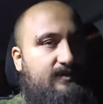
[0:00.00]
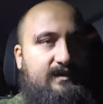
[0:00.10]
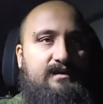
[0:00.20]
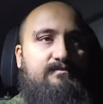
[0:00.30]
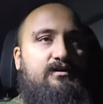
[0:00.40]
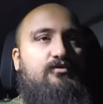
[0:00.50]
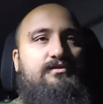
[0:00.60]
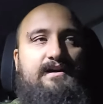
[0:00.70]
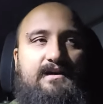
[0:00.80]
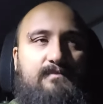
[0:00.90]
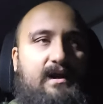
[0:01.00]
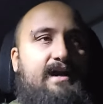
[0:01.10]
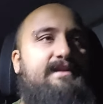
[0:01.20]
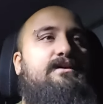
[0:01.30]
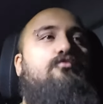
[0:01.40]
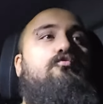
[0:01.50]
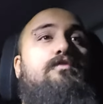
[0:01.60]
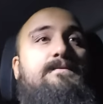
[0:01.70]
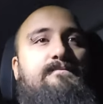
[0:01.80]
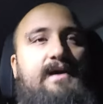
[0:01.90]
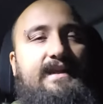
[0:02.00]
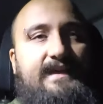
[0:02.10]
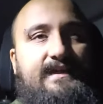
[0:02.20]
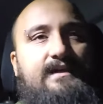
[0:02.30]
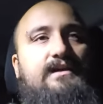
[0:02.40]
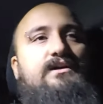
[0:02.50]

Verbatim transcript: Kim con Rachmani, Koulibaly